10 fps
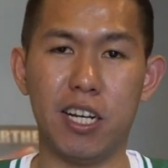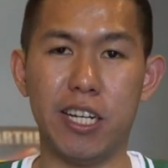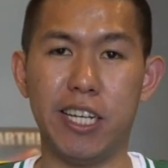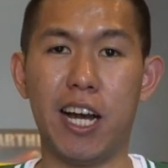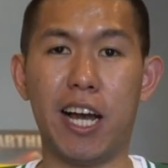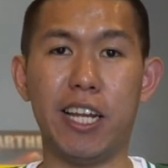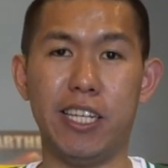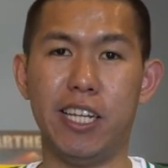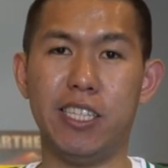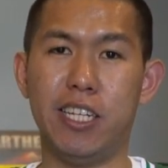liga
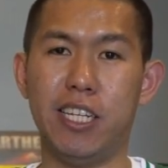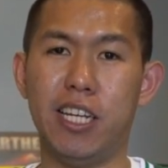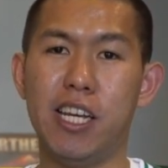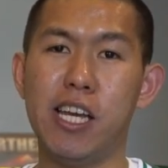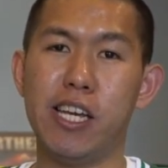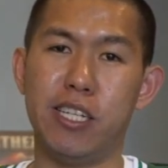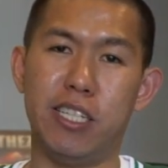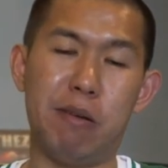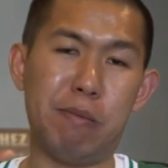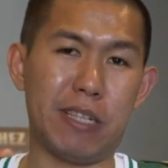kalian jadi
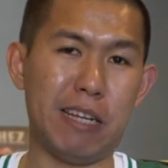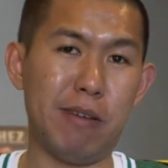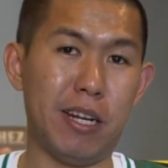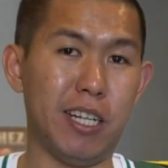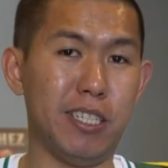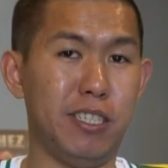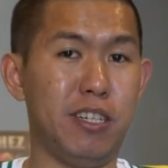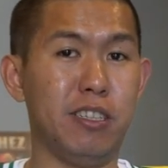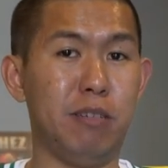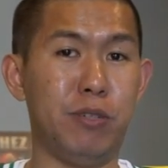Nama pertama adalah
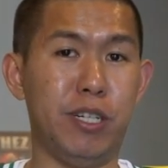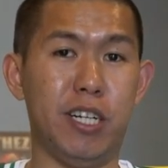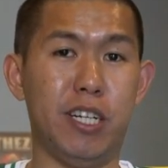Dejounte Murray.